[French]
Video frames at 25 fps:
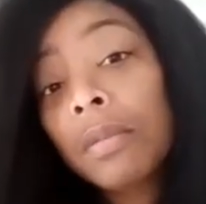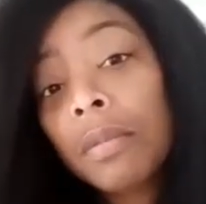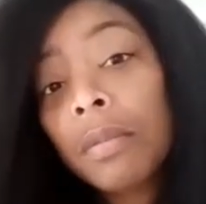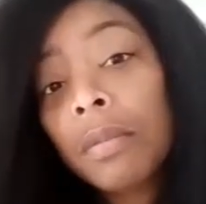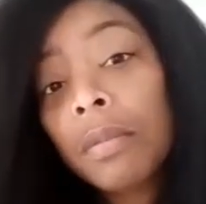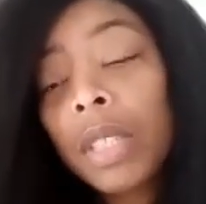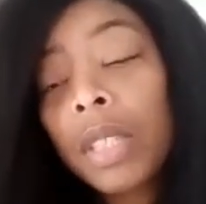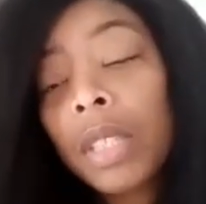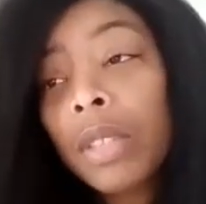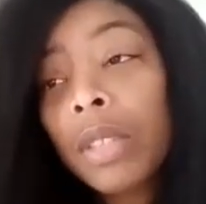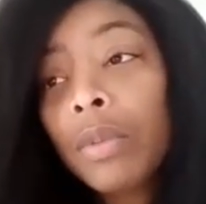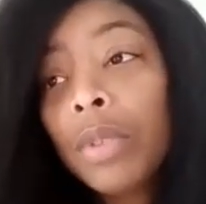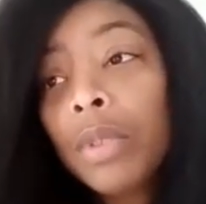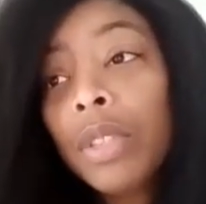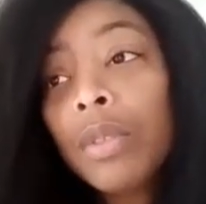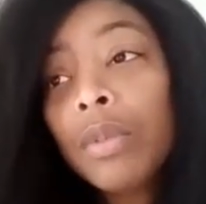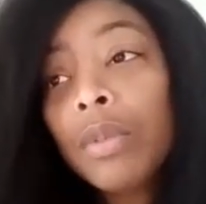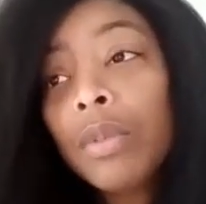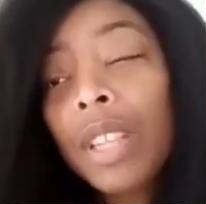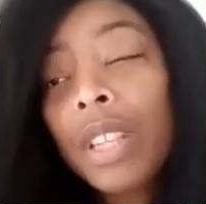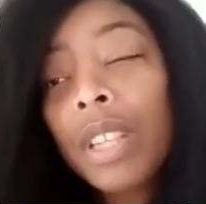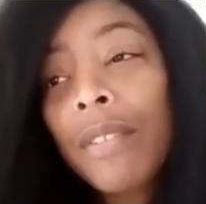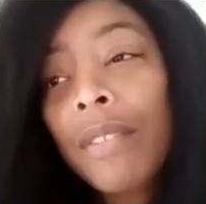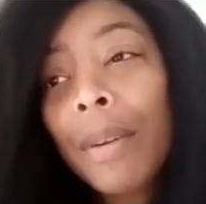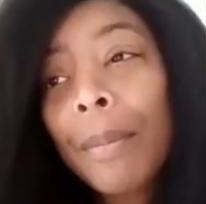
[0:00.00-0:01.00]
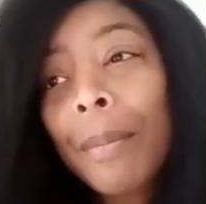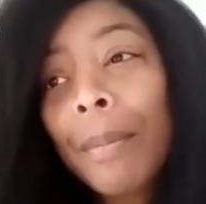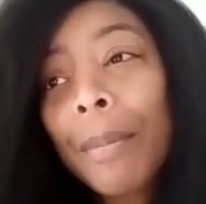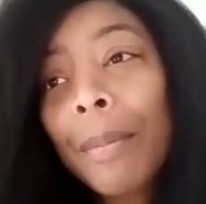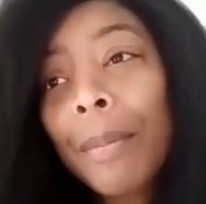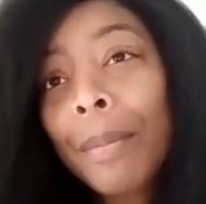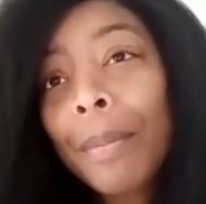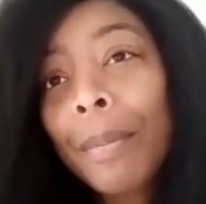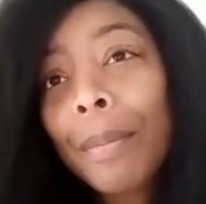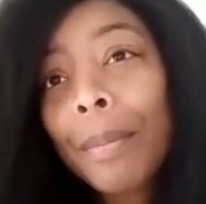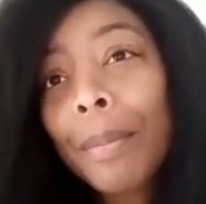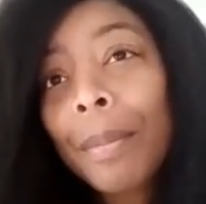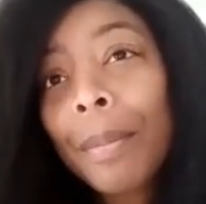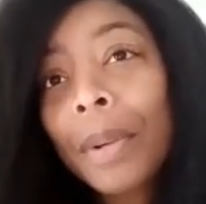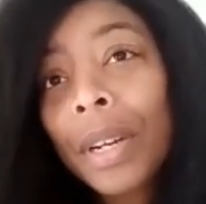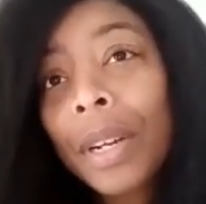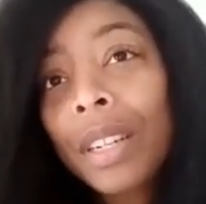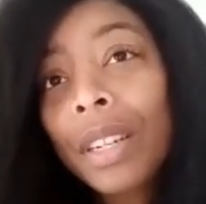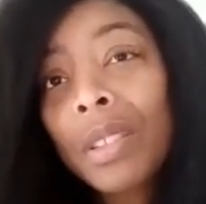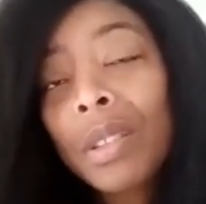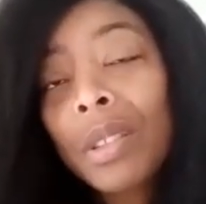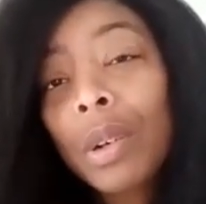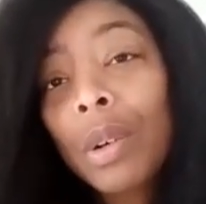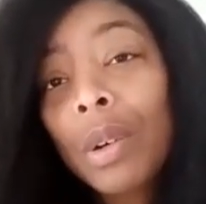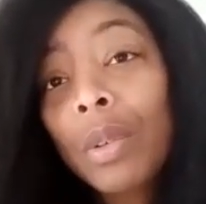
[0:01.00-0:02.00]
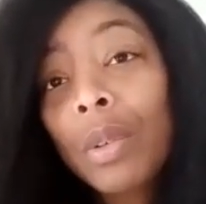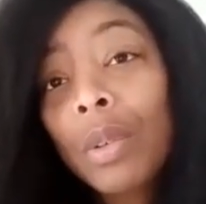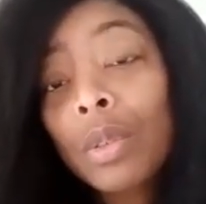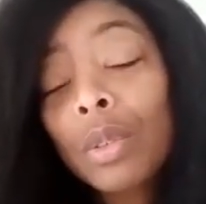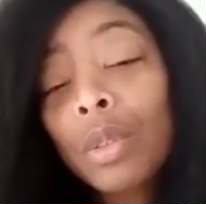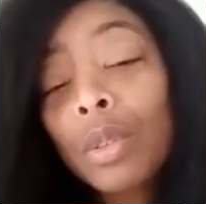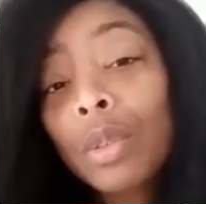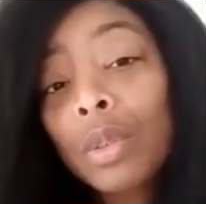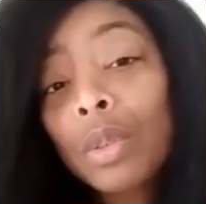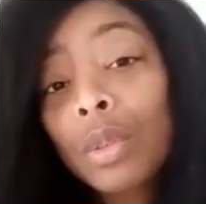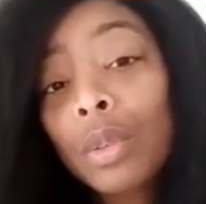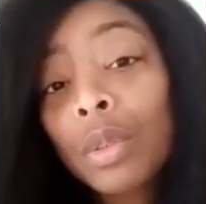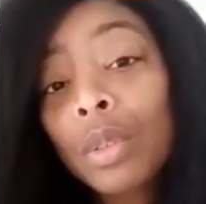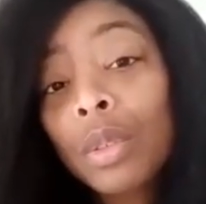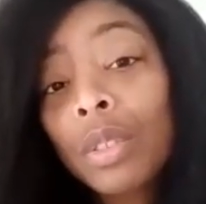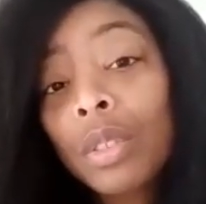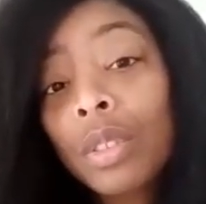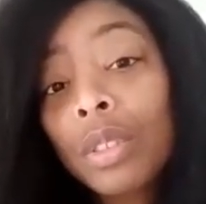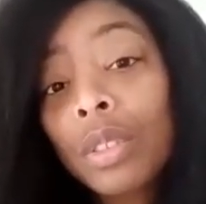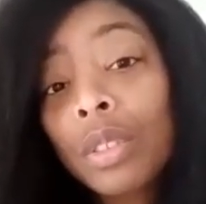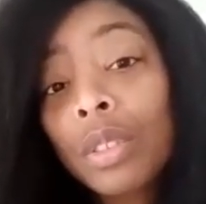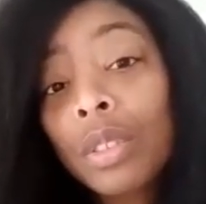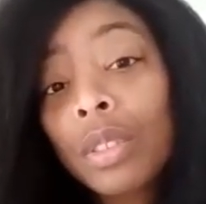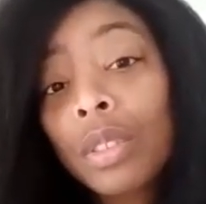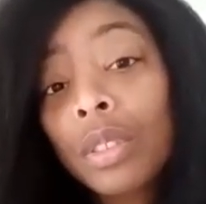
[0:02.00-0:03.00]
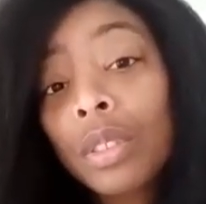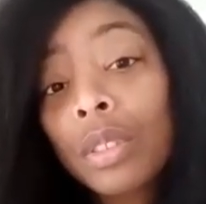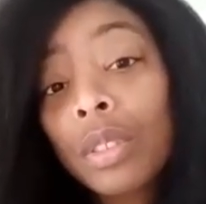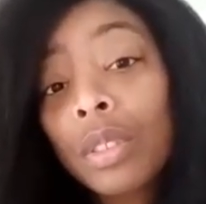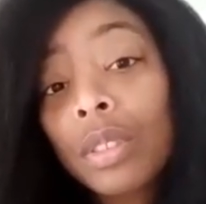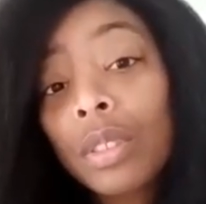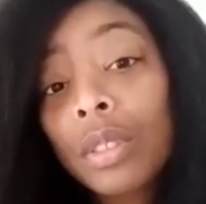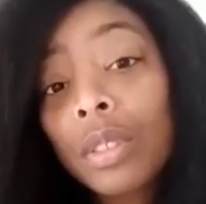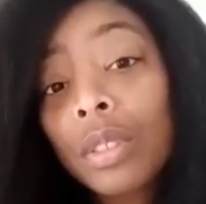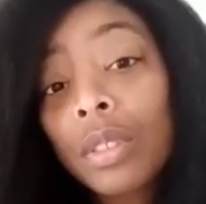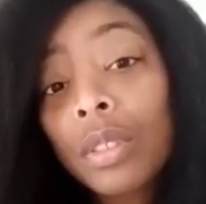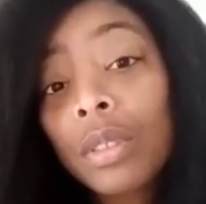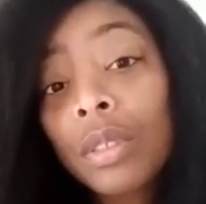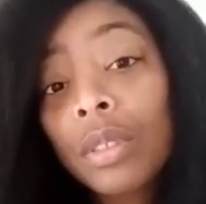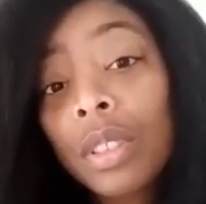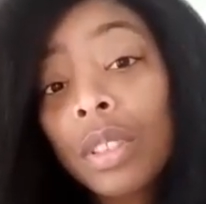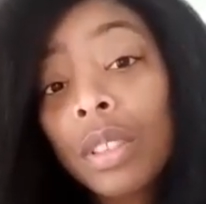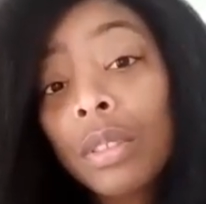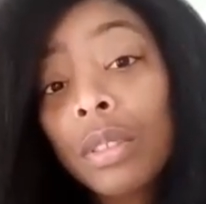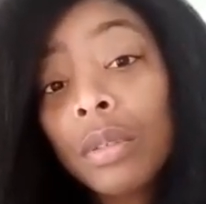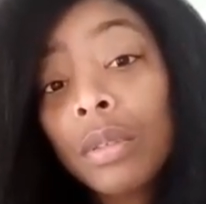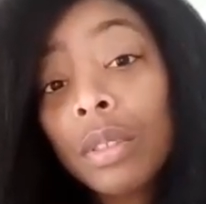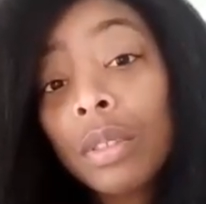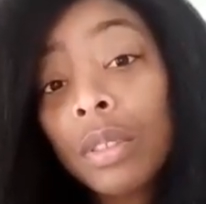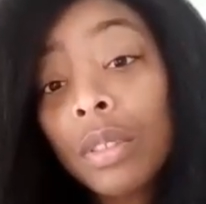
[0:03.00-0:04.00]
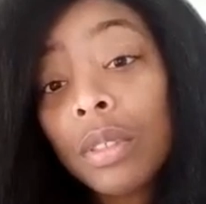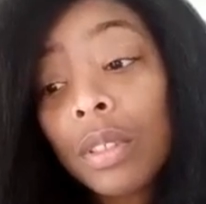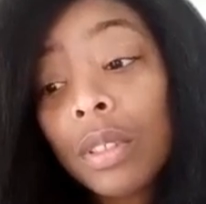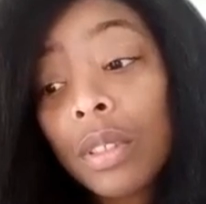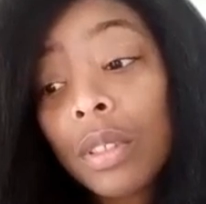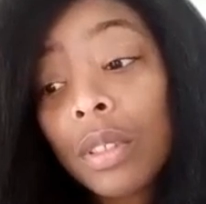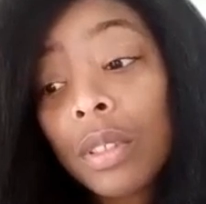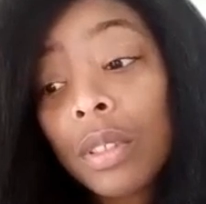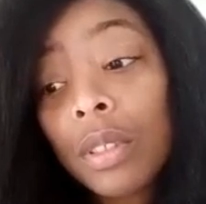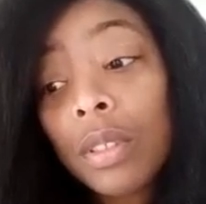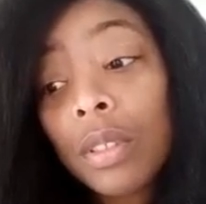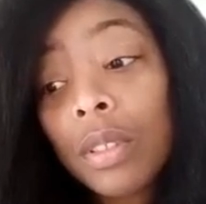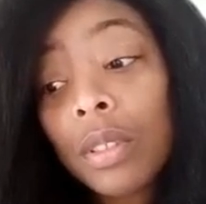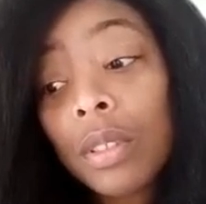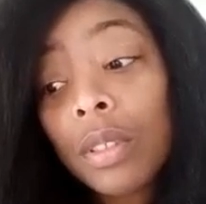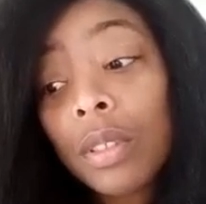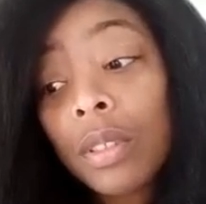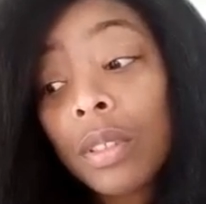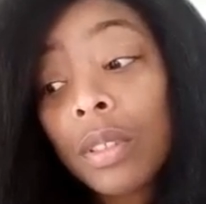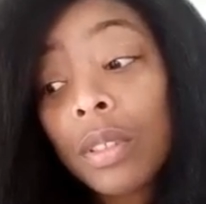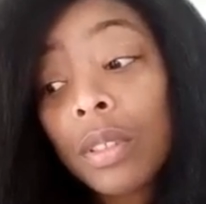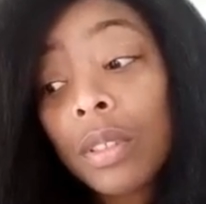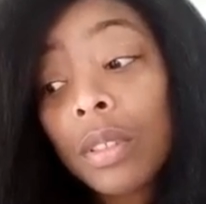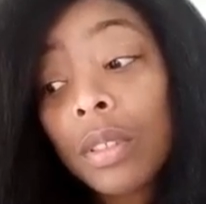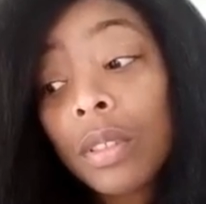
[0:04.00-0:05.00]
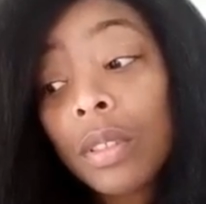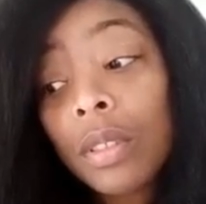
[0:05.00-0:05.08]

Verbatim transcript: mais oui, non, il n'y avait pas grand-chose au niveau, euh,